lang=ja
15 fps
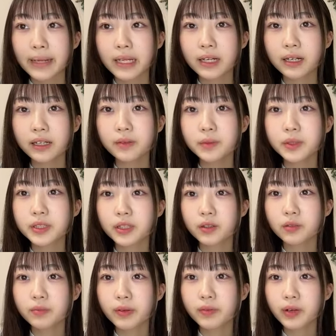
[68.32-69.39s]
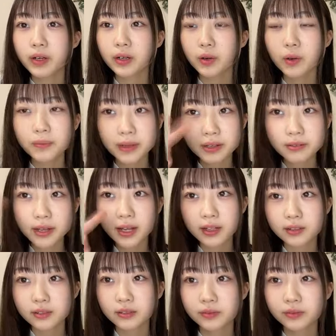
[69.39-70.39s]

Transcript: ひらがなみゆちゃんこんばんはこんばんは